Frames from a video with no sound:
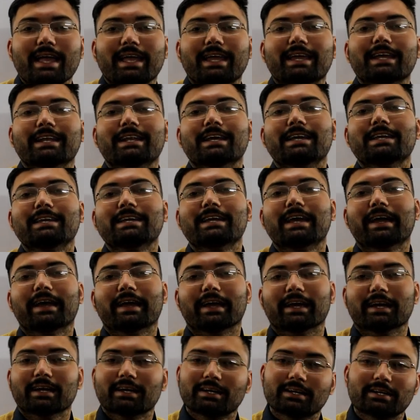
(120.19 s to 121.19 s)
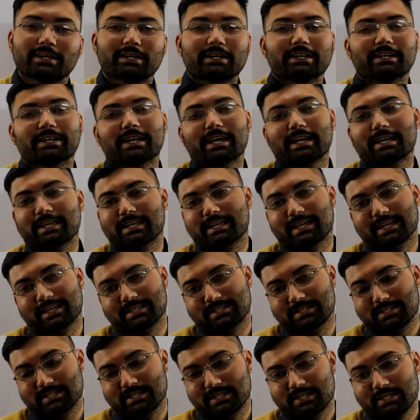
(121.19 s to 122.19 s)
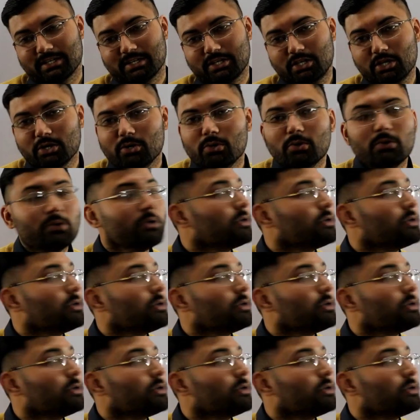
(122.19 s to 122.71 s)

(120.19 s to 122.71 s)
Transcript: कि नहीं है नहीं है जी क्यों